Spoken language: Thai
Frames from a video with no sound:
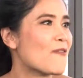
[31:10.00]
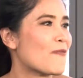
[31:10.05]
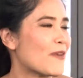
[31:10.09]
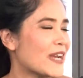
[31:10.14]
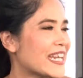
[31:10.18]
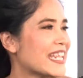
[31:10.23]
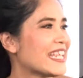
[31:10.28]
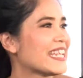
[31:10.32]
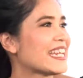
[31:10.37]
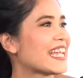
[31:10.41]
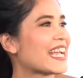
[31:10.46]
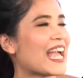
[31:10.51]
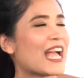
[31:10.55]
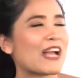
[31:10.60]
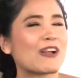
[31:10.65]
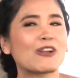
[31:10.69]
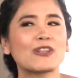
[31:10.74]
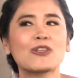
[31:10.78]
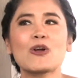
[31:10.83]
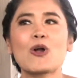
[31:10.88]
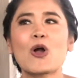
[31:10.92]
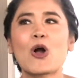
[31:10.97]
วันนี้นะคะ
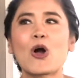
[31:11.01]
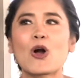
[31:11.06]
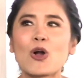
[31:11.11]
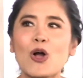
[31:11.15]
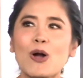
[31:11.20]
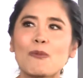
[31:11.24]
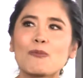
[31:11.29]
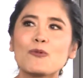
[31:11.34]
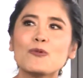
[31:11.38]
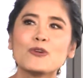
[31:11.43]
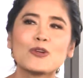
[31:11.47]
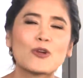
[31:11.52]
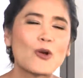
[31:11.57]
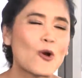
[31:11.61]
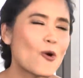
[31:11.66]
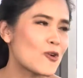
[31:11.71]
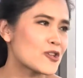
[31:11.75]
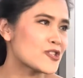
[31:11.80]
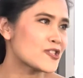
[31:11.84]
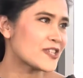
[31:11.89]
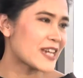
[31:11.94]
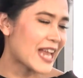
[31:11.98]
ก็ต้องขอบคุณโค้
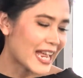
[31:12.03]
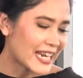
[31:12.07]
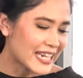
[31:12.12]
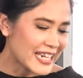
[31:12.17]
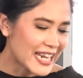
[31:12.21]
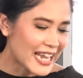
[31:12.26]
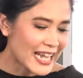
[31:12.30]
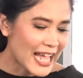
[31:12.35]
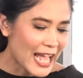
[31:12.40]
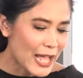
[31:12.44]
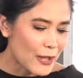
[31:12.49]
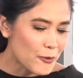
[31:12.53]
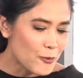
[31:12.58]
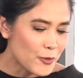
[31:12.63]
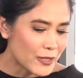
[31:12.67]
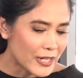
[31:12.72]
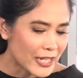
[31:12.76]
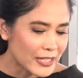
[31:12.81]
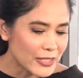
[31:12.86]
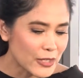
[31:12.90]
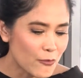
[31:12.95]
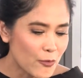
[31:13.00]
ชนัทนะคะคุณ
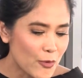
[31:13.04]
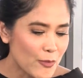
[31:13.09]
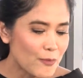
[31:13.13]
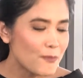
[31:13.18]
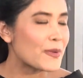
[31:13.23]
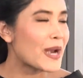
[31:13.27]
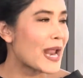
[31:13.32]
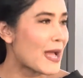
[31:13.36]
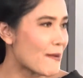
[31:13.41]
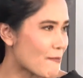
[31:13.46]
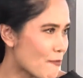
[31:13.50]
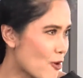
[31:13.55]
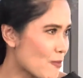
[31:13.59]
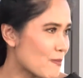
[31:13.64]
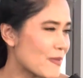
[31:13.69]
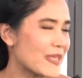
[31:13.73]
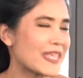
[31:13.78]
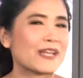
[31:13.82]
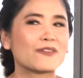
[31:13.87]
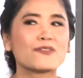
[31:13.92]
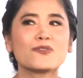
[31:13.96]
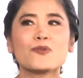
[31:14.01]
ณัฐวุฒิปราโมทย์เป็
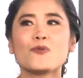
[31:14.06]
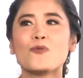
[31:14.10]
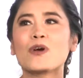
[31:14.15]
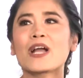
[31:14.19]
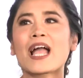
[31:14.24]
นอย่างสูง